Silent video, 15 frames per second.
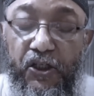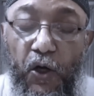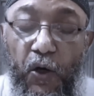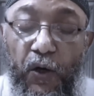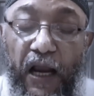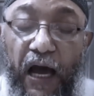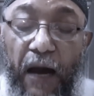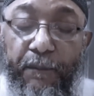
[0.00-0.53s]

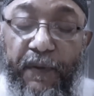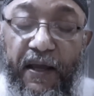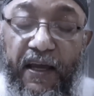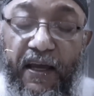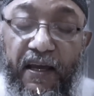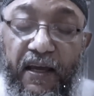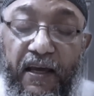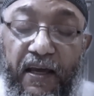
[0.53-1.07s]
যখন আপনি
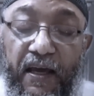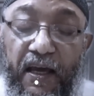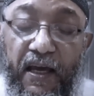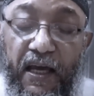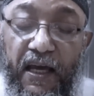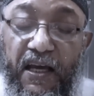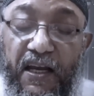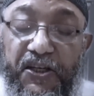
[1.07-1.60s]

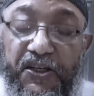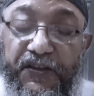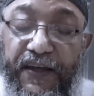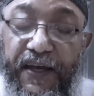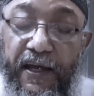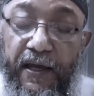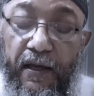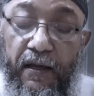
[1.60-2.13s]
ইংরেজিতে